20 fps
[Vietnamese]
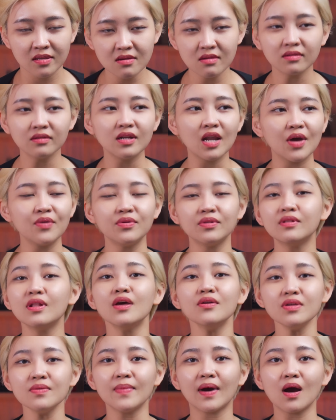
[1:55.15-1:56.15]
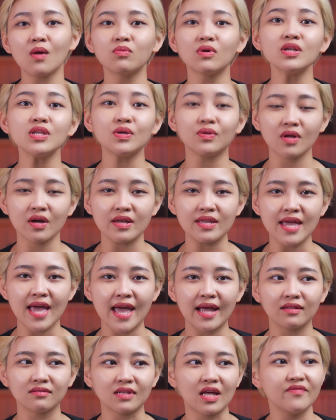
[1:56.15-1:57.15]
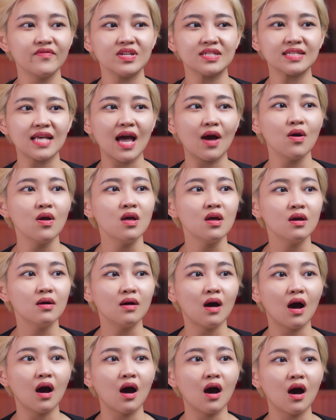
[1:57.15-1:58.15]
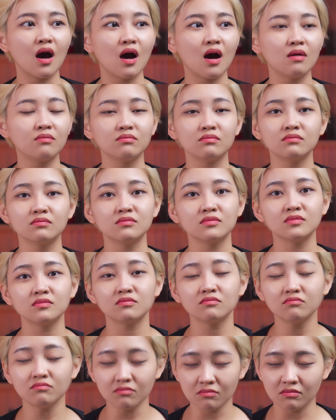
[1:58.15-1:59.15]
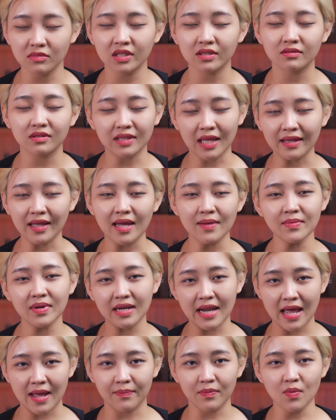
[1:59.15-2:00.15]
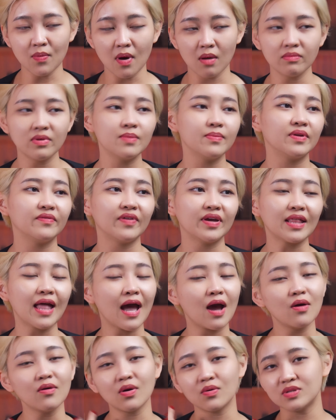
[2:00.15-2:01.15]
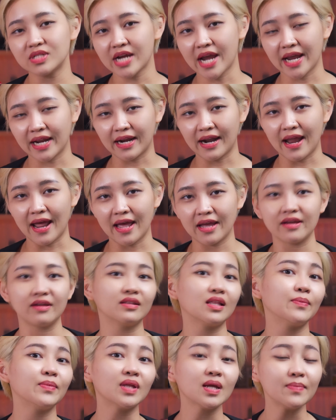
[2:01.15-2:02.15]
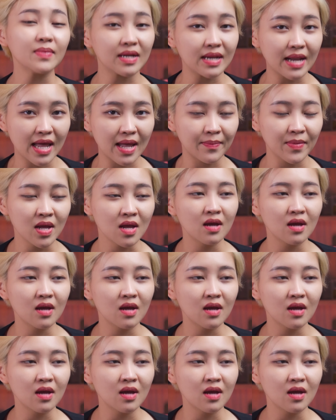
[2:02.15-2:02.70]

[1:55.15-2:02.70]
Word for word: nhưng nếu như mà không có nhiều thời gian tại vì sao uh, mình người ta thấy mình đẹp đúng không thì mình phải tháo khẩu trang ra thì người ta mới thấy mình đẹp